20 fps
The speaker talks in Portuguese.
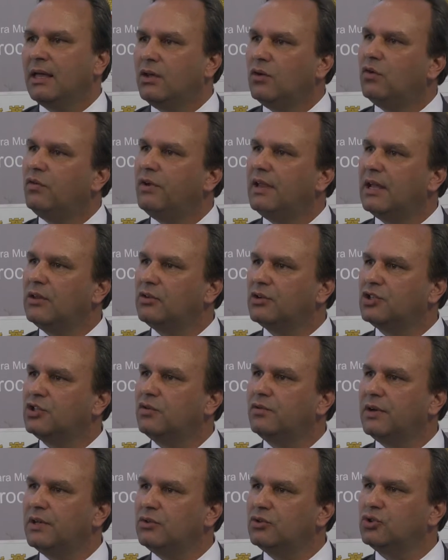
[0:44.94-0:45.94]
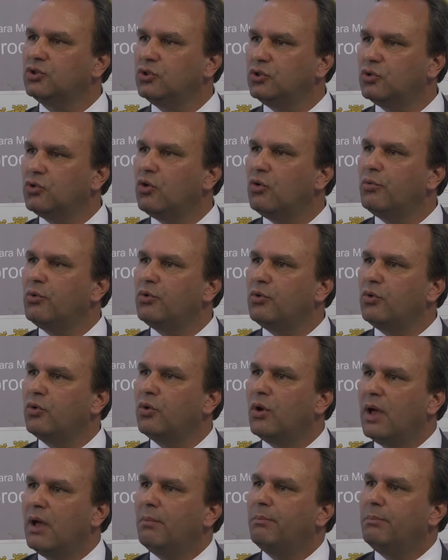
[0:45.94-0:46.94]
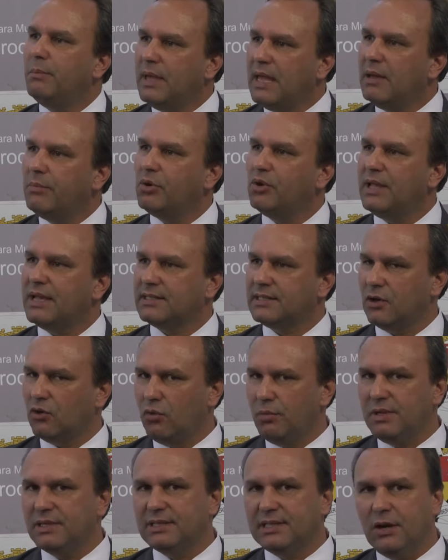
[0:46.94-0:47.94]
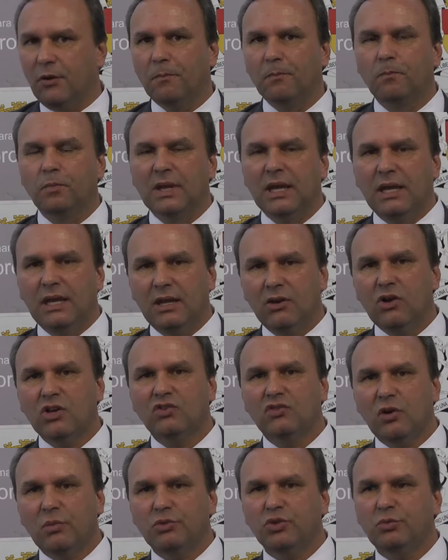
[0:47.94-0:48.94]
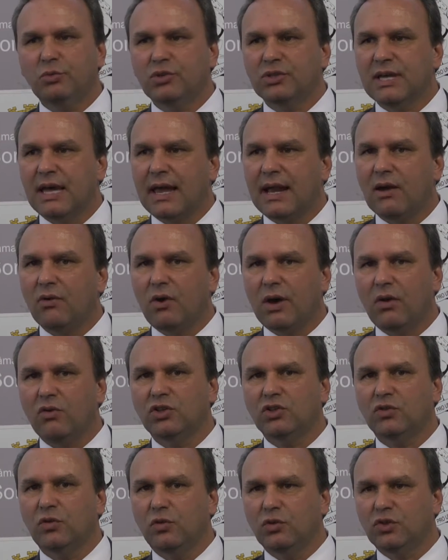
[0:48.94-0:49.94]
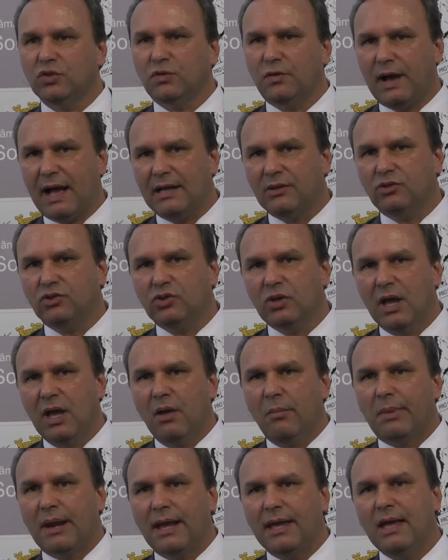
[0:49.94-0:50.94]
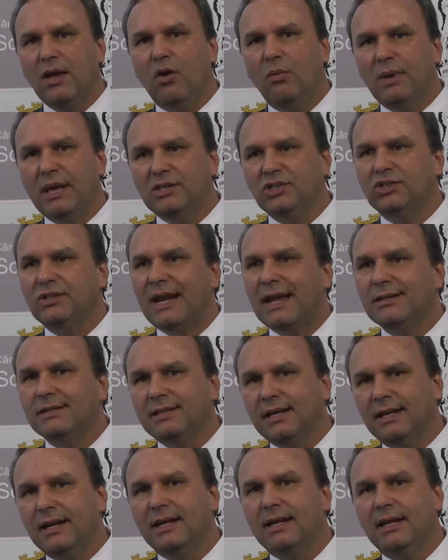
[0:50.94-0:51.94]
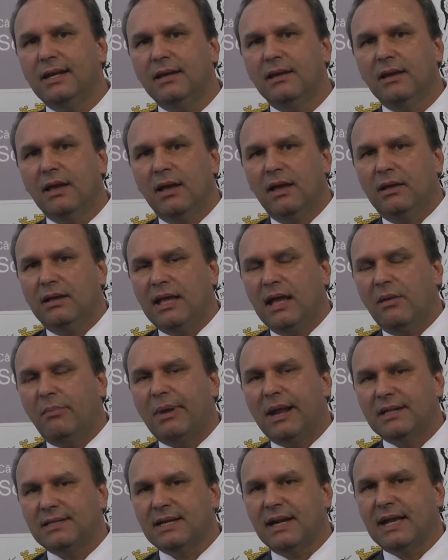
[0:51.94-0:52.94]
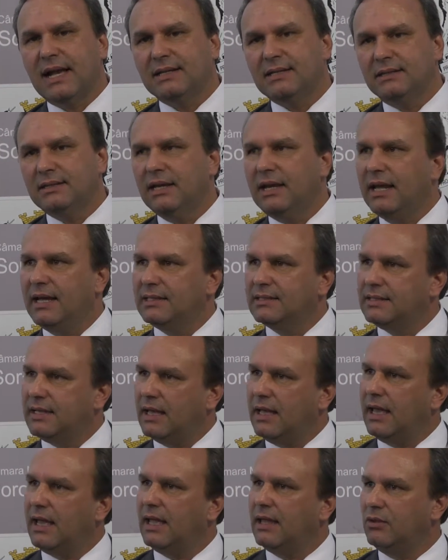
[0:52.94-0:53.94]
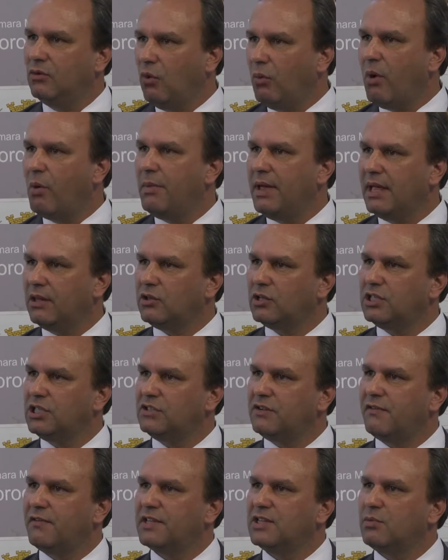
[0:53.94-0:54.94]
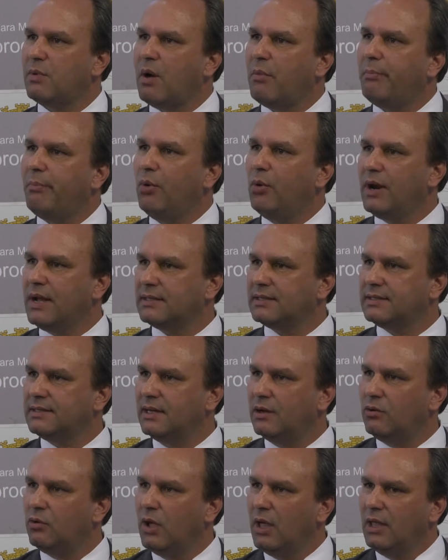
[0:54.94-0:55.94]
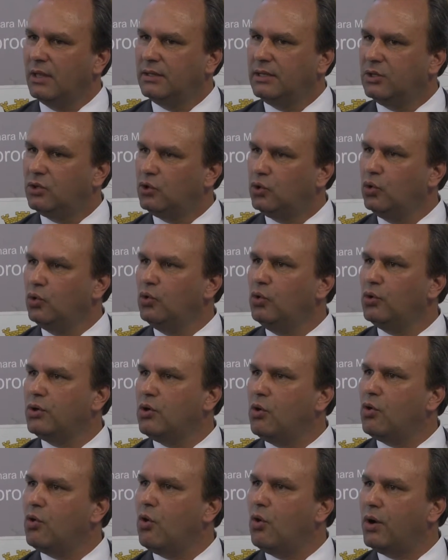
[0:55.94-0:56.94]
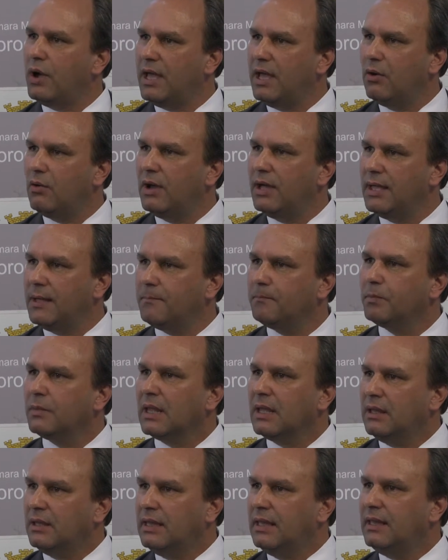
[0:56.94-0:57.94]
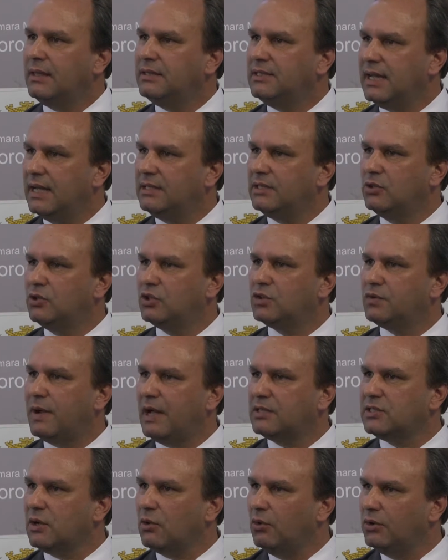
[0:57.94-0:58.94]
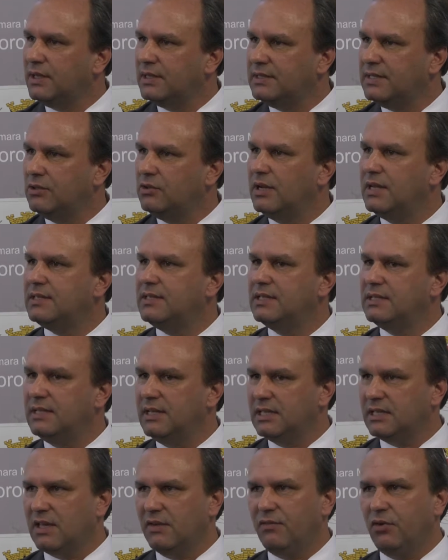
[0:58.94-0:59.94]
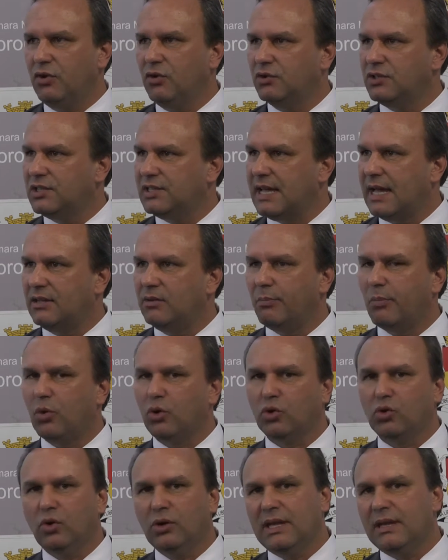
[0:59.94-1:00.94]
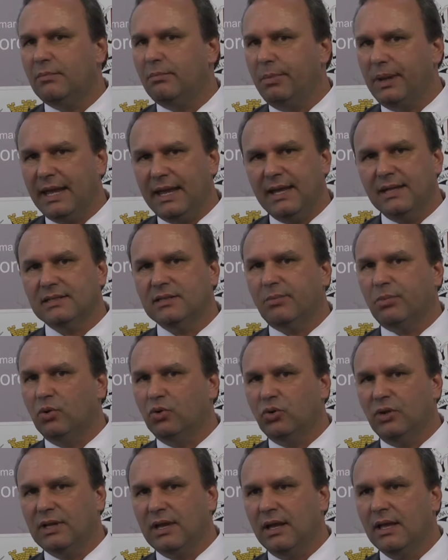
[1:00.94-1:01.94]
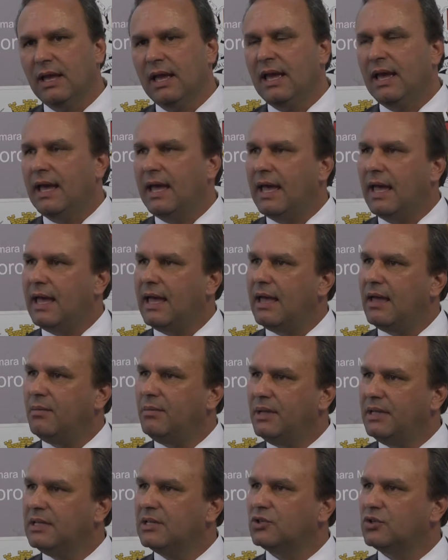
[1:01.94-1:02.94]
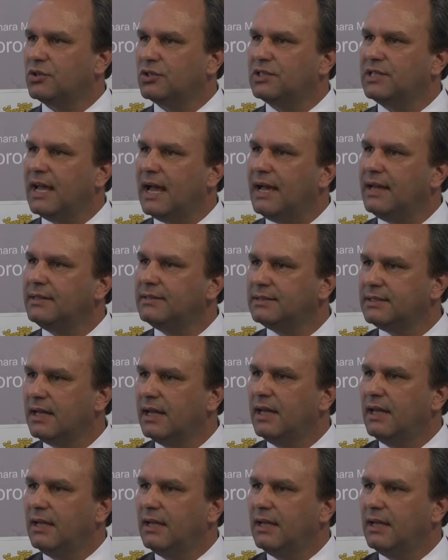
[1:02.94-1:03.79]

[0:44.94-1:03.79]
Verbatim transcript: e o vereador Silvano Júnior como membro desta comissão. E nós vamos buscar agora os, os fatos para realmente trazer aqui né, para essa Casa de Leis. E, num momento a gente vai fazer uma apuração de tudo o que ocorreu aí de, diante dos fatos acontecidos nesses dias, que foi noticiado por toda a imprensa, por toda é, mídias sociais,